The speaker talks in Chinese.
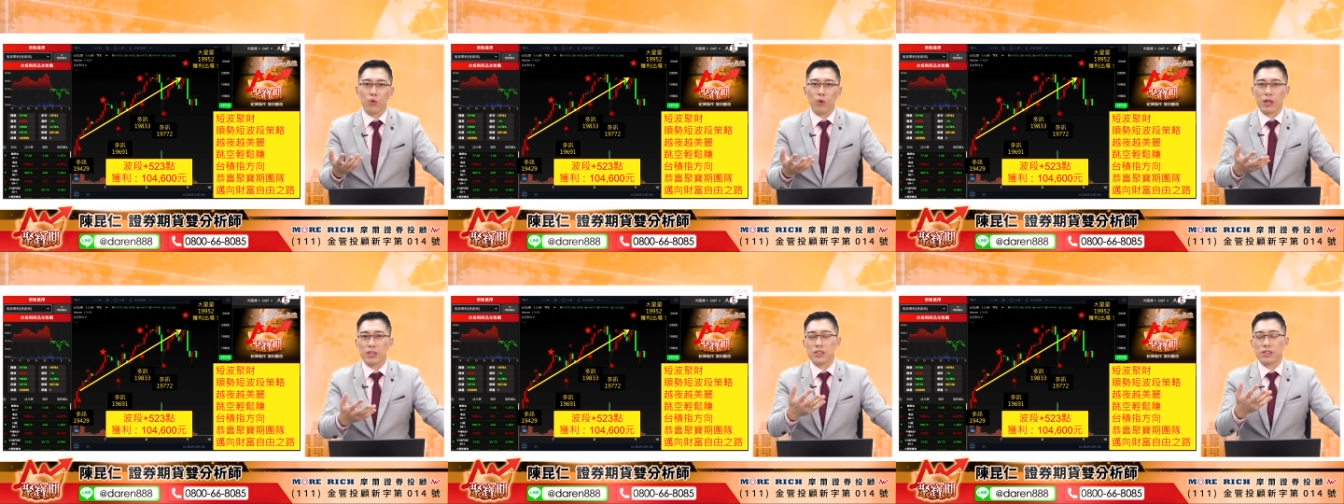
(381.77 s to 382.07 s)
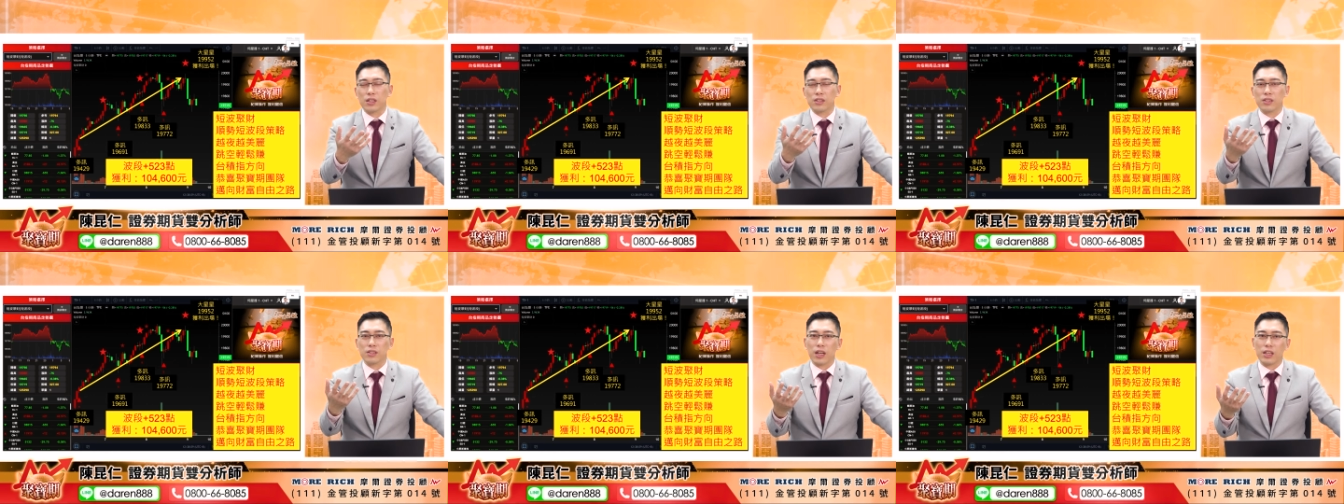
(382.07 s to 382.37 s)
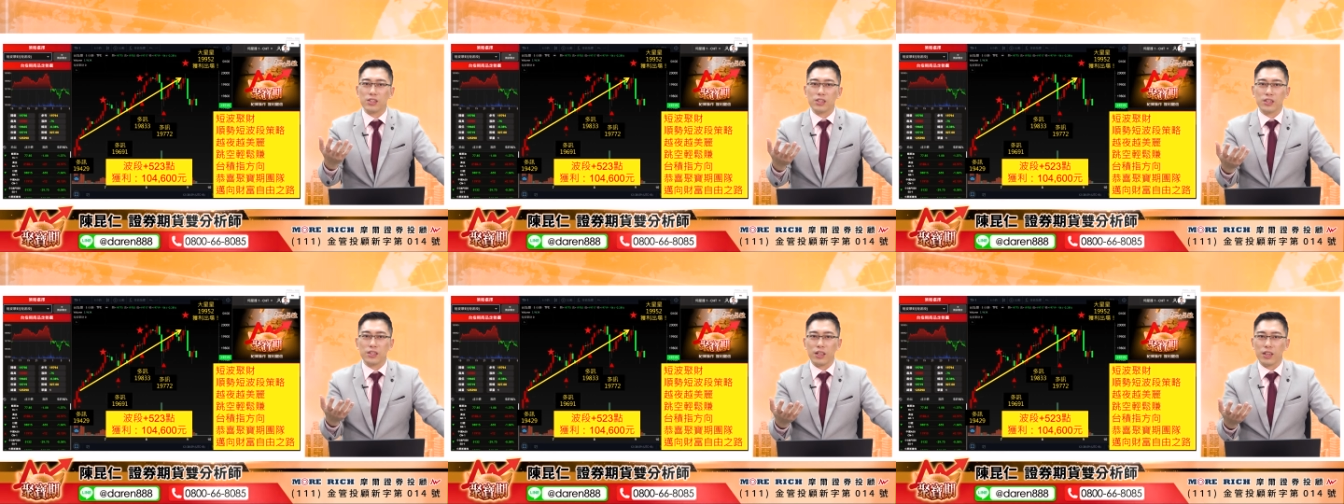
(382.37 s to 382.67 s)
晚上的台
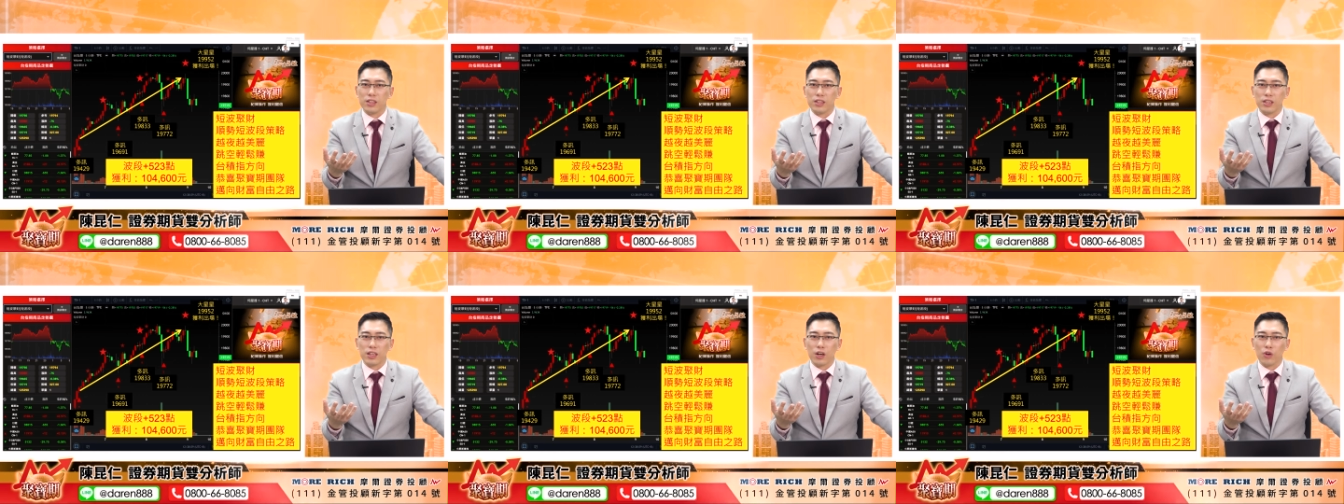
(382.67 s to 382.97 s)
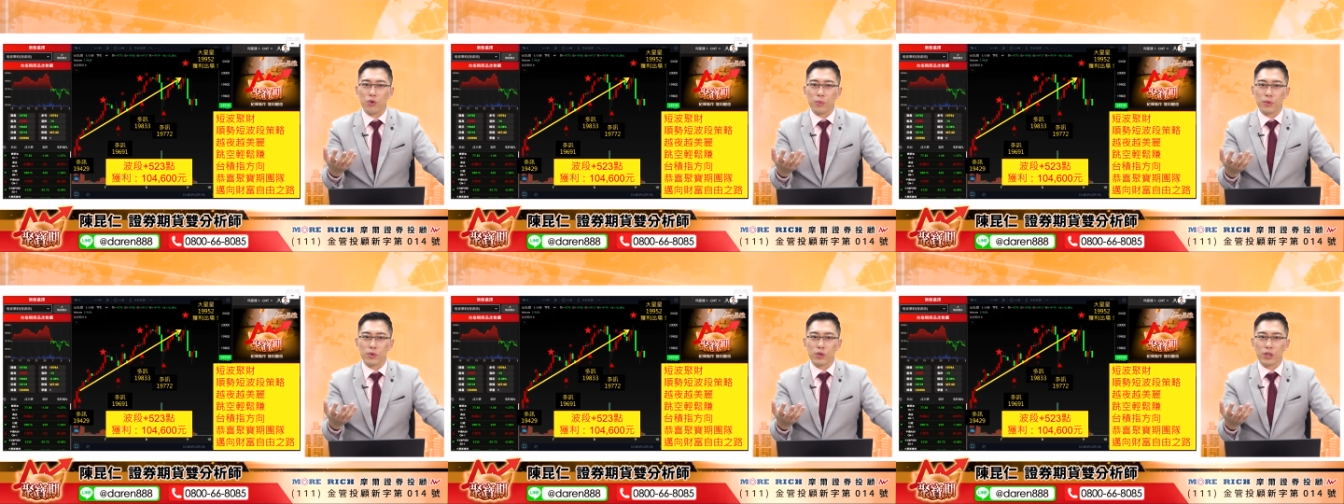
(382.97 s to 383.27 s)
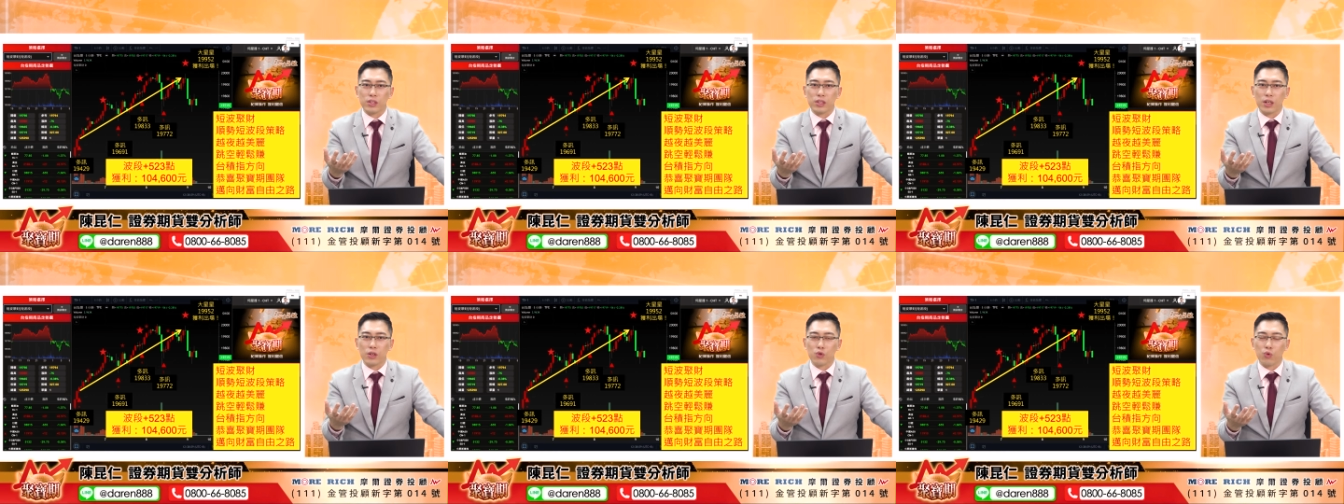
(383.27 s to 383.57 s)
积电 ADR 活蹦
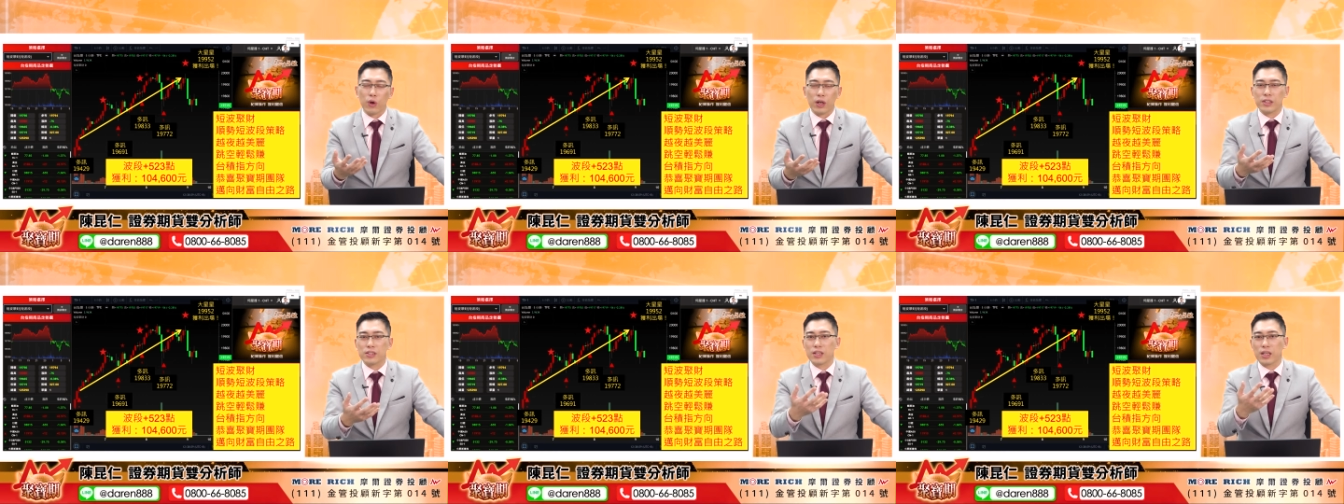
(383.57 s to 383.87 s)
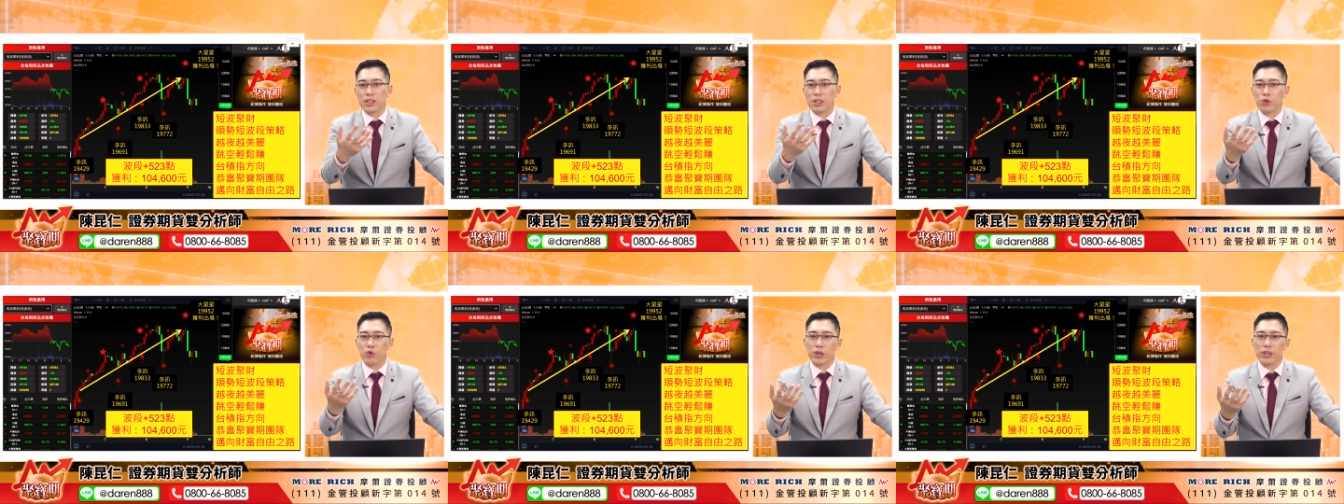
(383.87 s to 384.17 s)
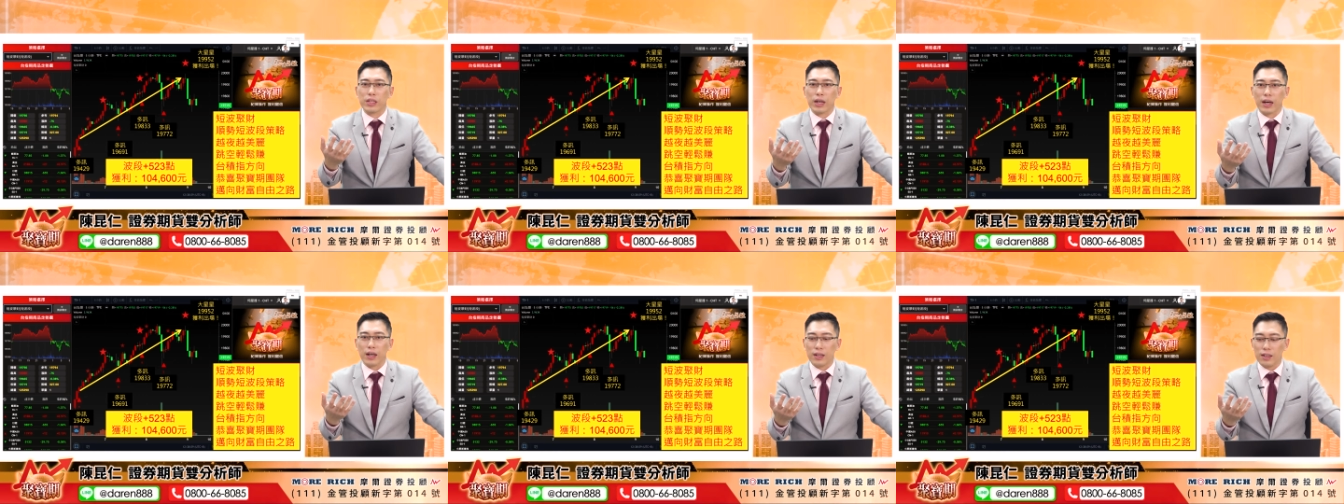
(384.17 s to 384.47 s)
乱跳，晚上的辉
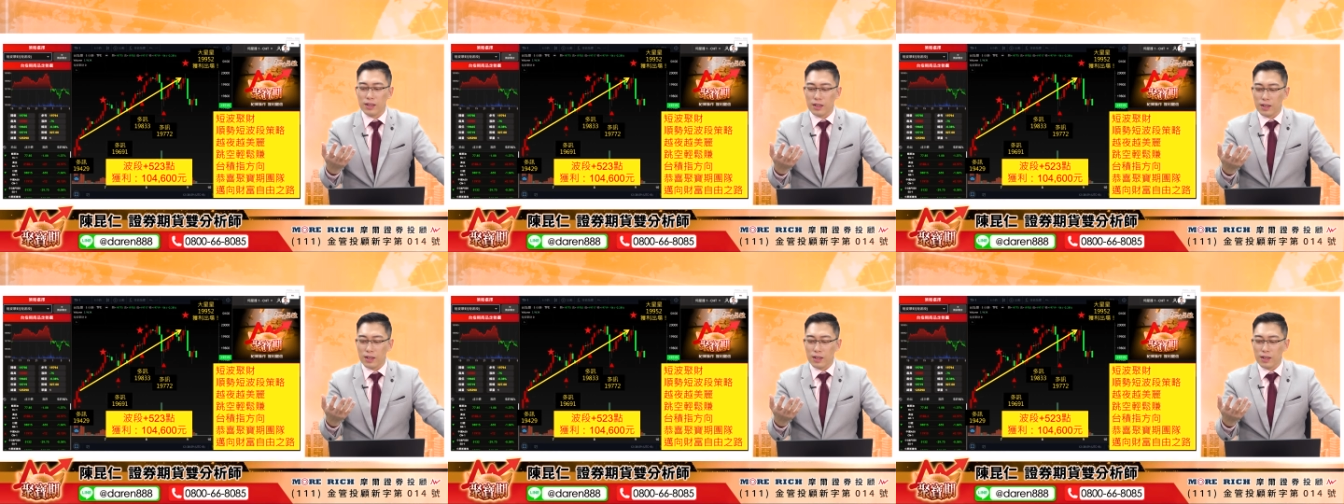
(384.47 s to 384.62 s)
达